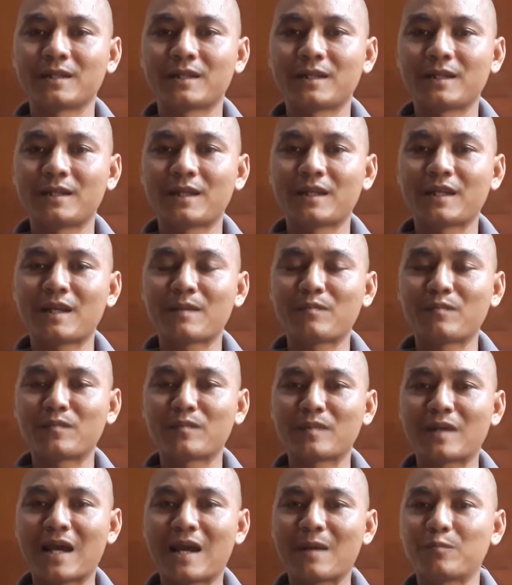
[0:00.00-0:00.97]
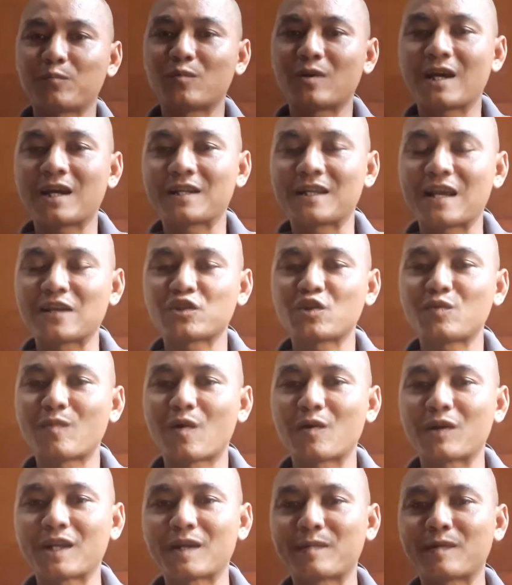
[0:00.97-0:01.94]
thì anh em nạp qua đang số
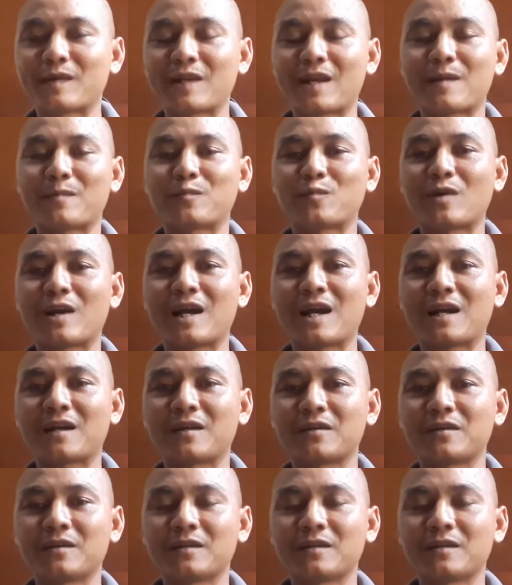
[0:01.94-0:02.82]
1 anh em nạp qua